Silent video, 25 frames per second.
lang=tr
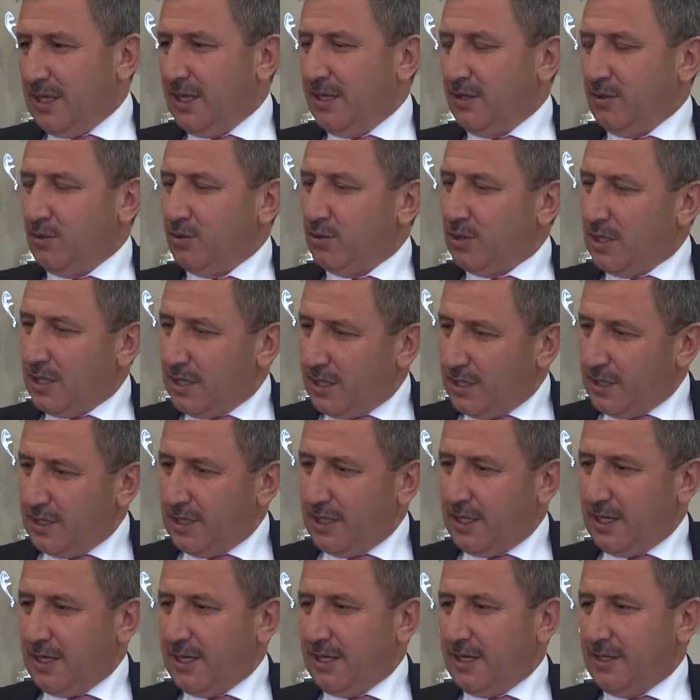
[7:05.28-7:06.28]
da
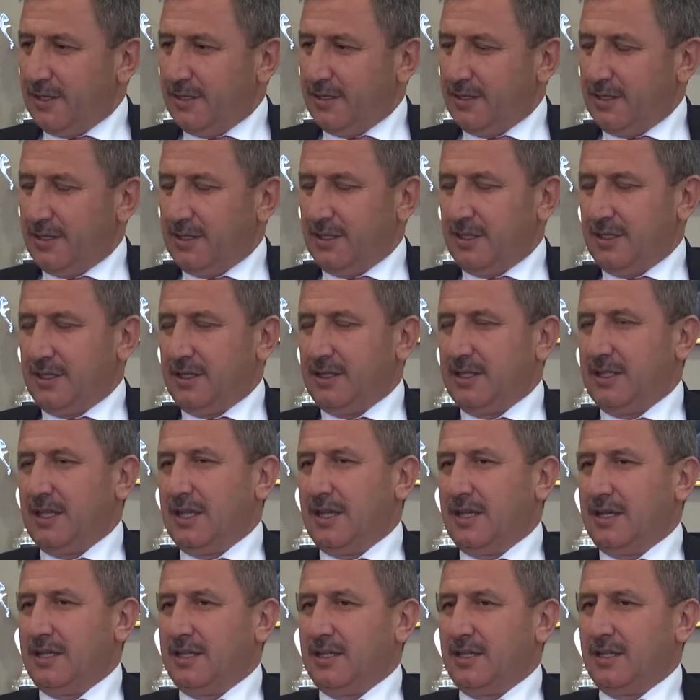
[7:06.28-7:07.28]
Kütahyalılara e,
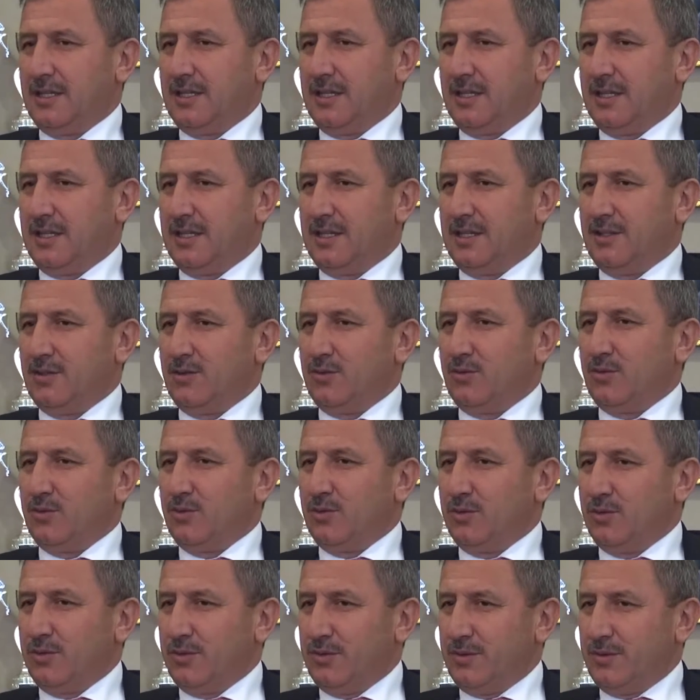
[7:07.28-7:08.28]
da e,
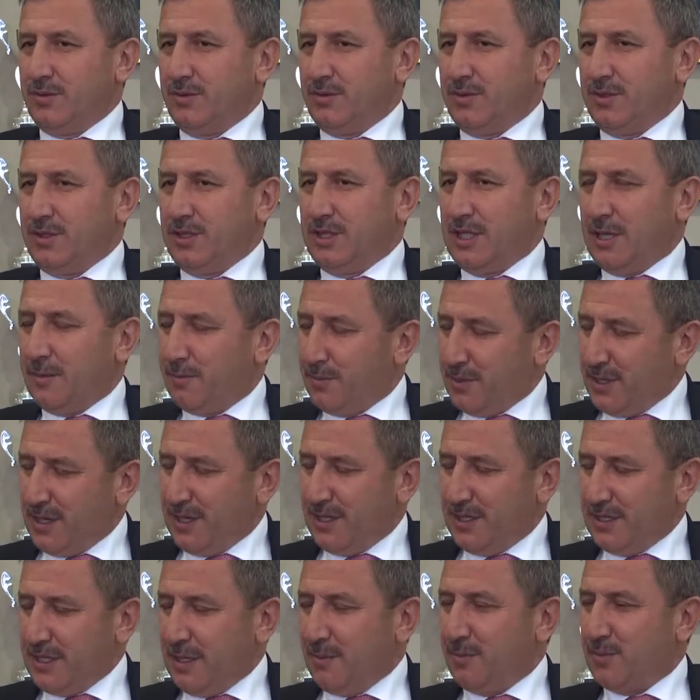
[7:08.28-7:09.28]

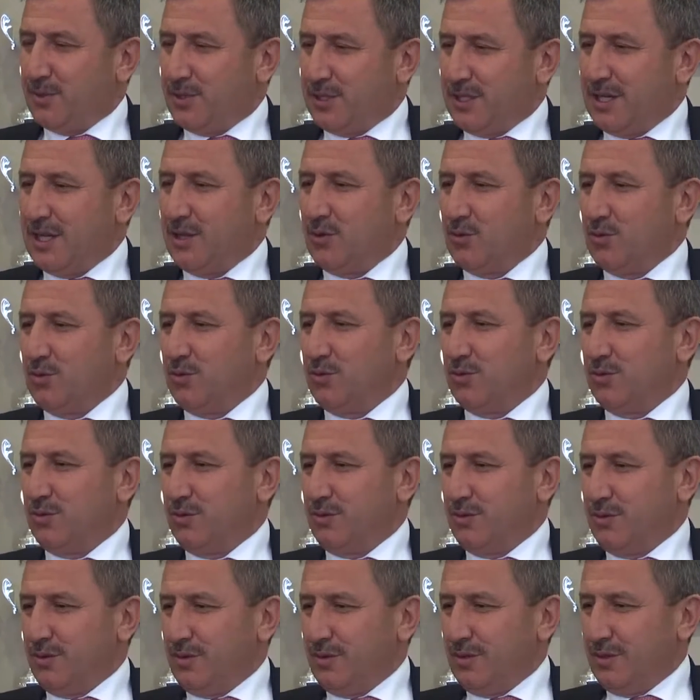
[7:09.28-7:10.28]
yapıya, yapısına da
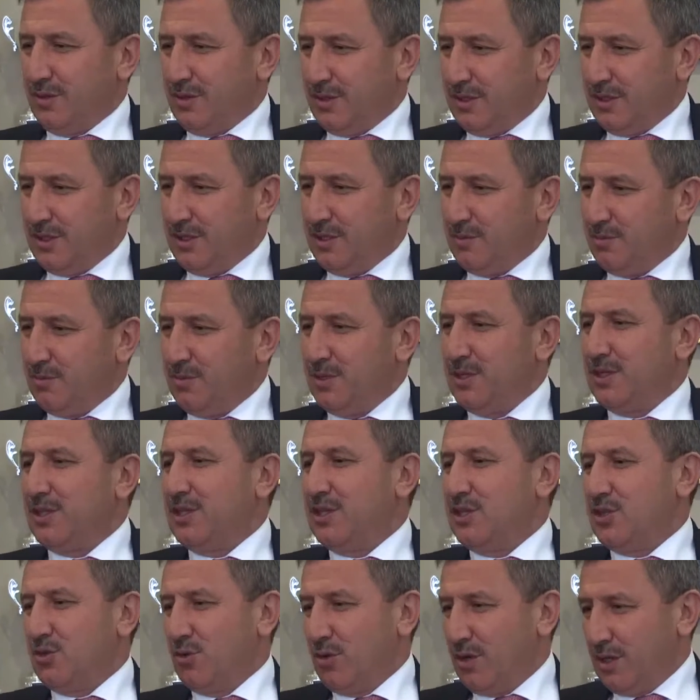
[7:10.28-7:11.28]
uygun bir
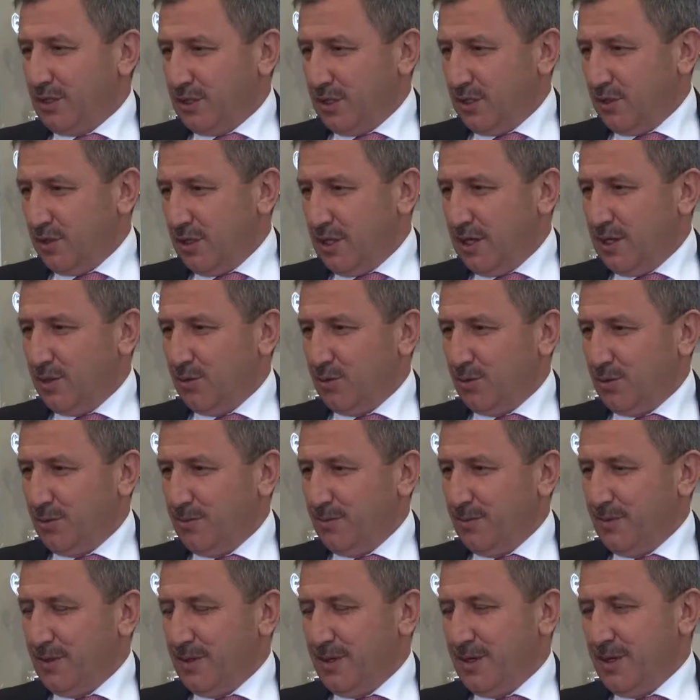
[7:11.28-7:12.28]
kişi olarak da
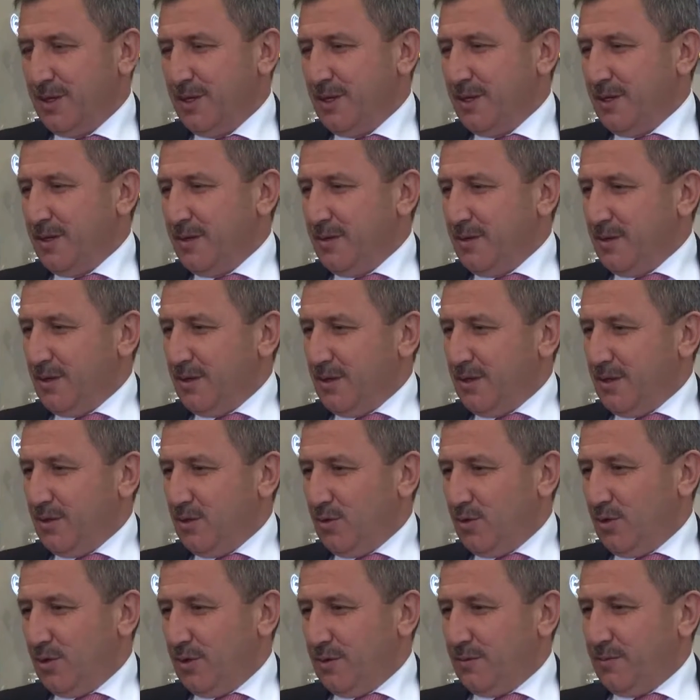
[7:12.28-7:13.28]
değerlendiriyorum.
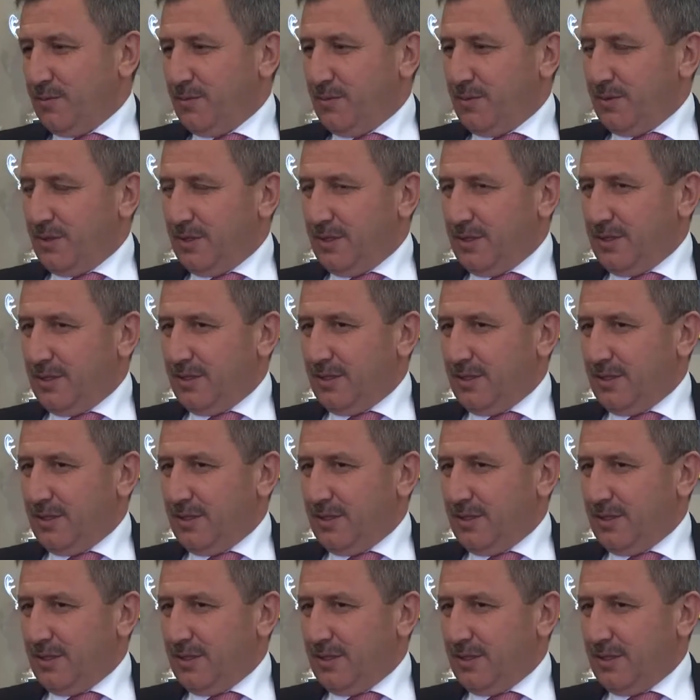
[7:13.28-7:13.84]
O e,